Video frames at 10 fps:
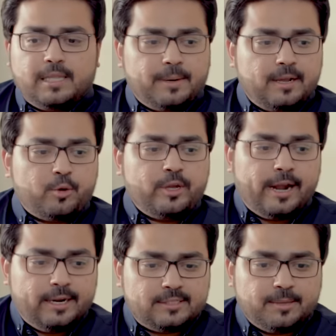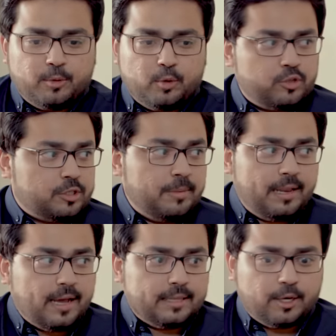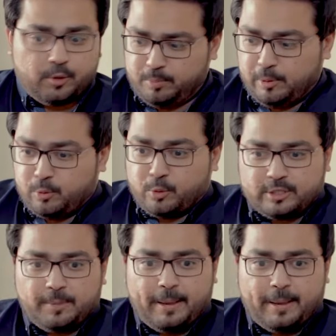मतलब अगर कोई हैंडसम हो चश्मा लगाता हो ब्लू कुर्ता